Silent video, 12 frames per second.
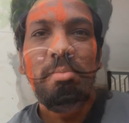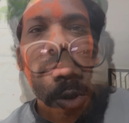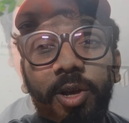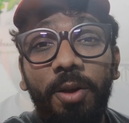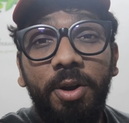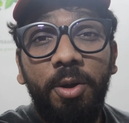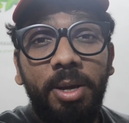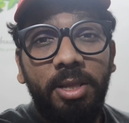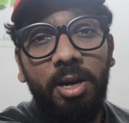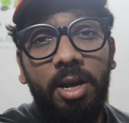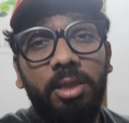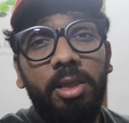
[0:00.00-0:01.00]
तो ये वीडियो में
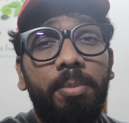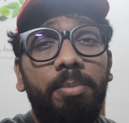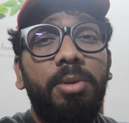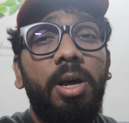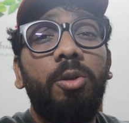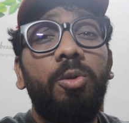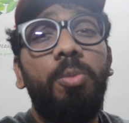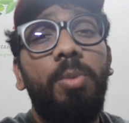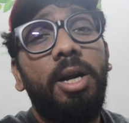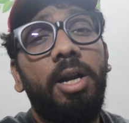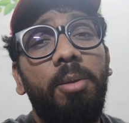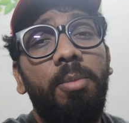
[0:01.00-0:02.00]
इतना ही था दादू
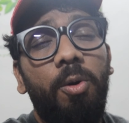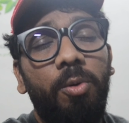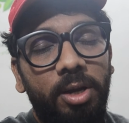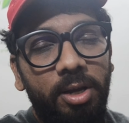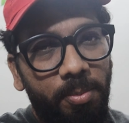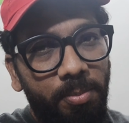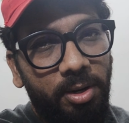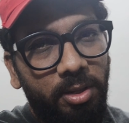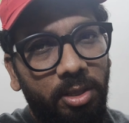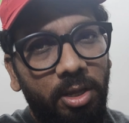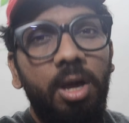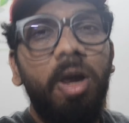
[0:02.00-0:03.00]
पाटिल भाव की कंप्लेन
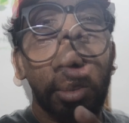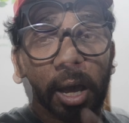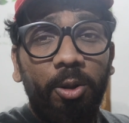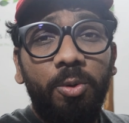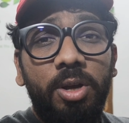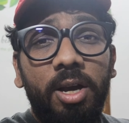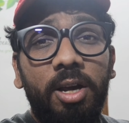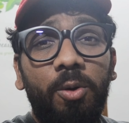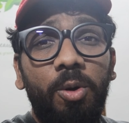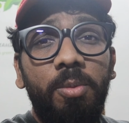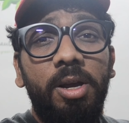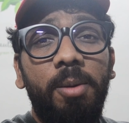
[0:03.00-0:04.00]
थी दादू की अगर
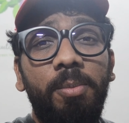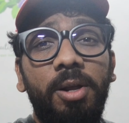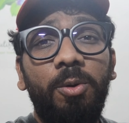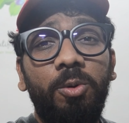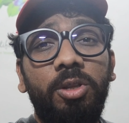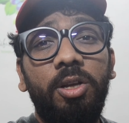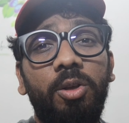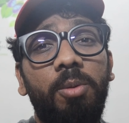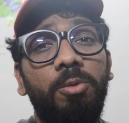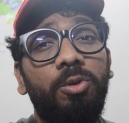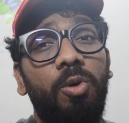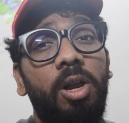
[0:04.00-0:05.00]
कोई भी कंप्लेन होती है तो
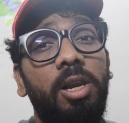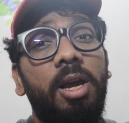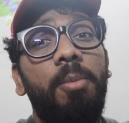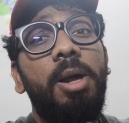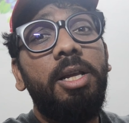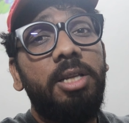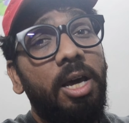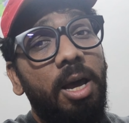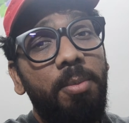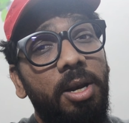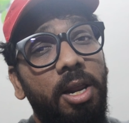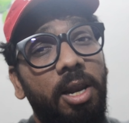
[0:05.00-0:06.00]
हम उसको हल्के में जरा
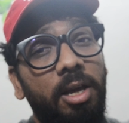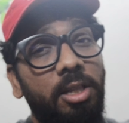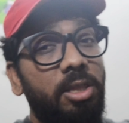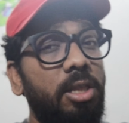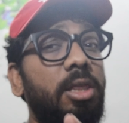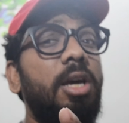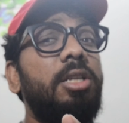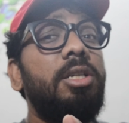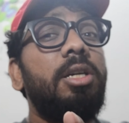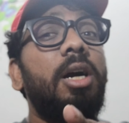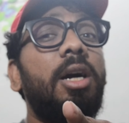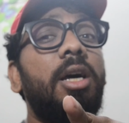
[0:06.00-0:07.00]
भी नहीं लेंगे सिंधे
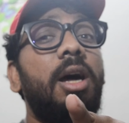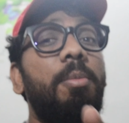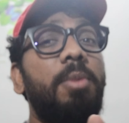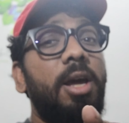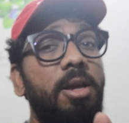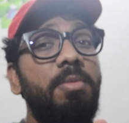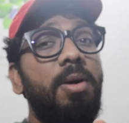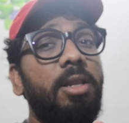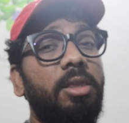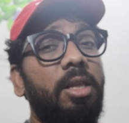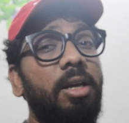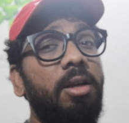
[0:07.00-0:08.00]
जी अगर आप नहीं
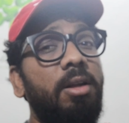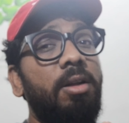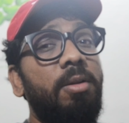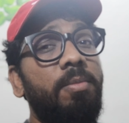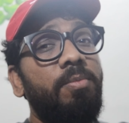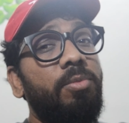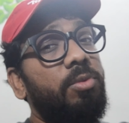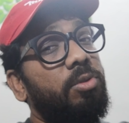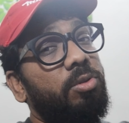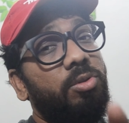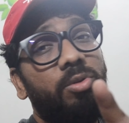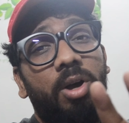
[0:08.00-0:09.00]
मानते
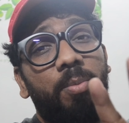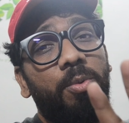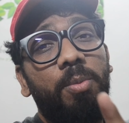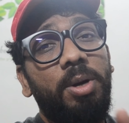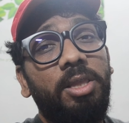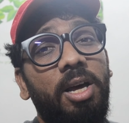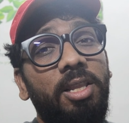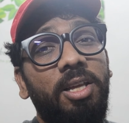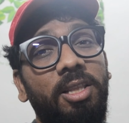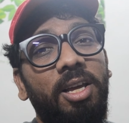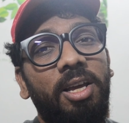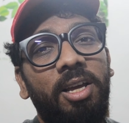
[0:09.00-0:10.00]
तो आपको बता
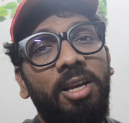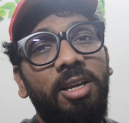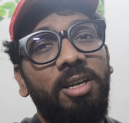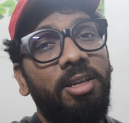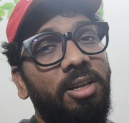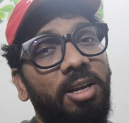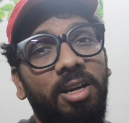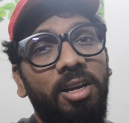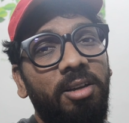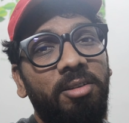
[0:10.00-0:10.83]
देते हैं कि